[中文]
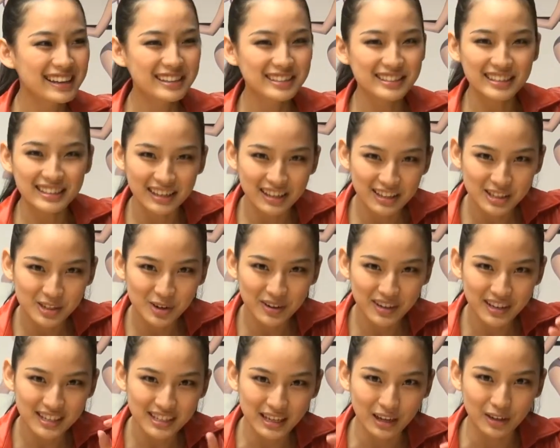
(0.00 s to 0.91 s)
就你要送
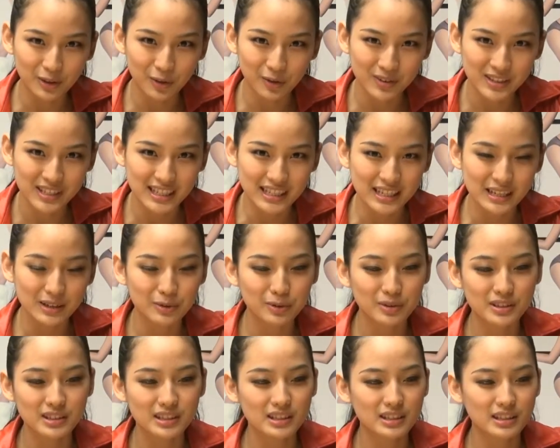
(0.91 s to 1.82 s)
一个小东西，
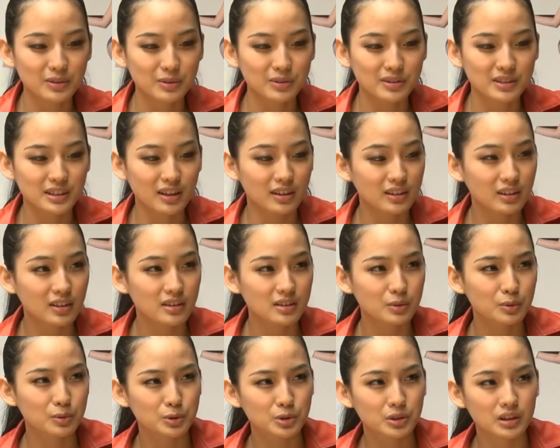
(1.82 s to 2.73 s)
或者是那种小吊
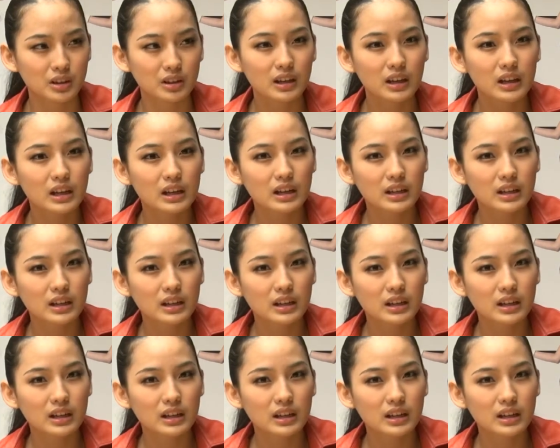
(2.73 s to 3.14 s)
饰，我觉得。